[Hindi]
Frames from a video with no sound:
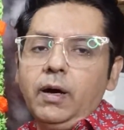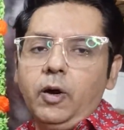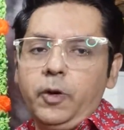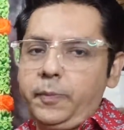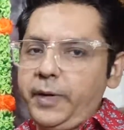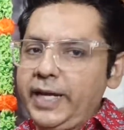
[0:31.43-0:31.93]

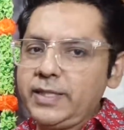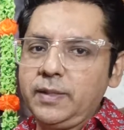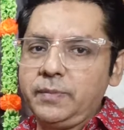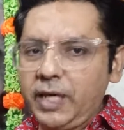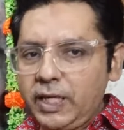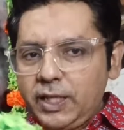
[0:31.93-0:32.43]
और प्राइस
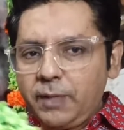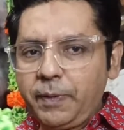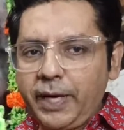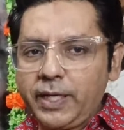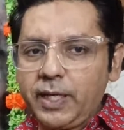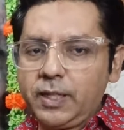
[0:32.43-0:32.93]
हम नहीं दे
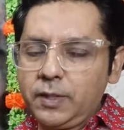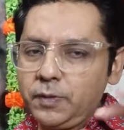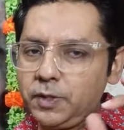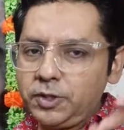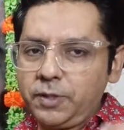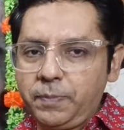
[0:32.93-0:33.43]
पाएंगे
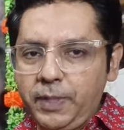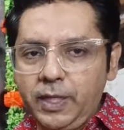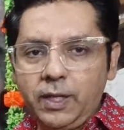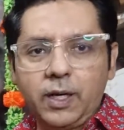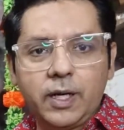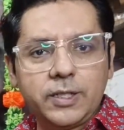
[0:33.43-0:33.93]
क्योंकि शिपिंग
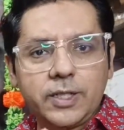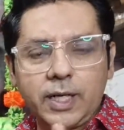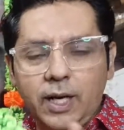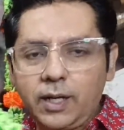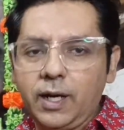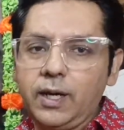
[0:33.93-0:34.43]
हर
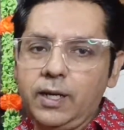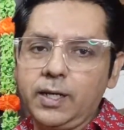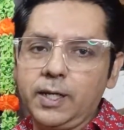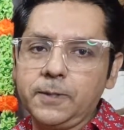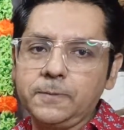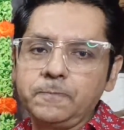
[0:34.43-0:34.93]
जगह का अलग
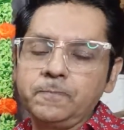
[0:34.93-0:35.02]
है